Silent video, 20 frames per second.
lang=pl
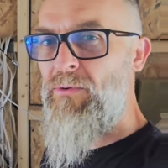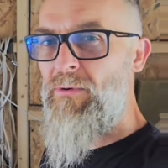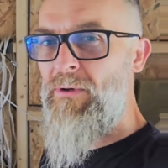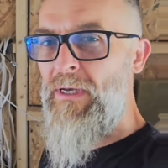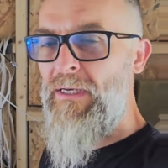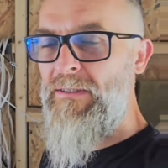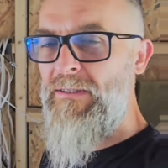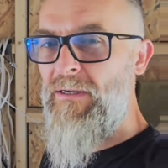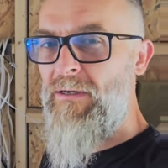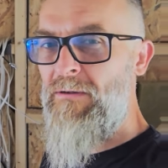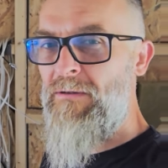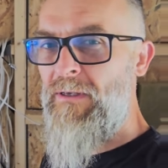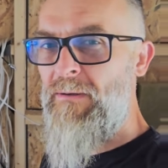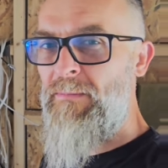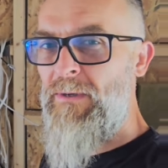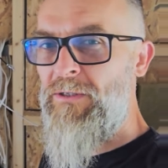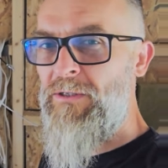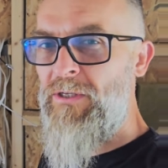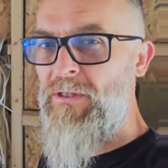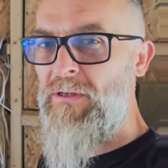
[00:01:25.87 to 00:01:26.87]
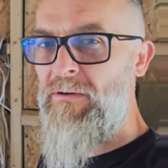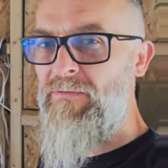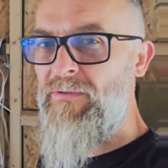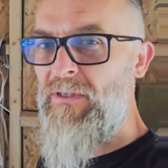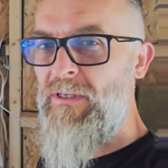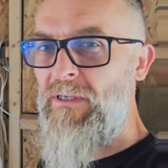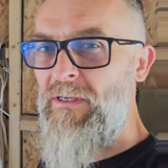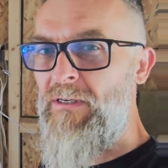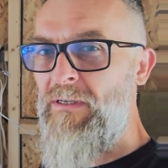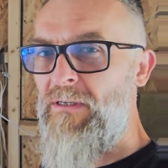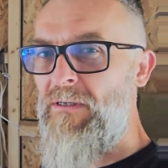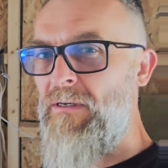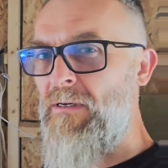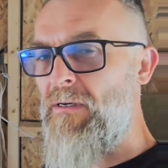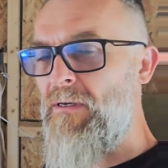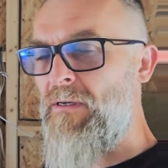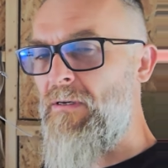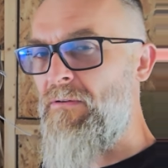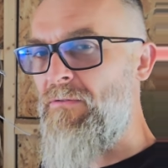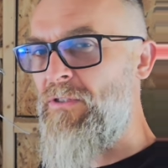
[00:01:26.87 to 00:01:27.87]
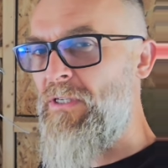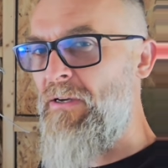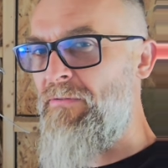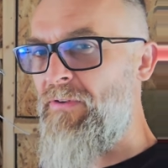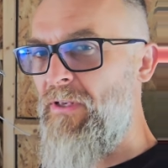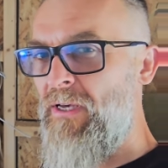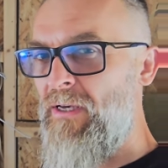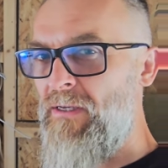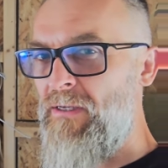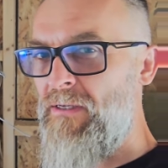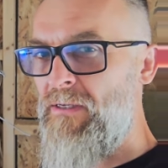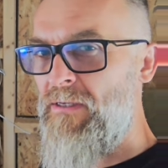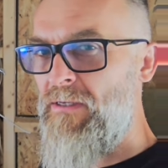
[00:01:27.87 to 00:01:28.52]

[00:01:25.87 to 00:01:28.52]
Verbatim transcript: drugiej stronie maszynowni. W szafie.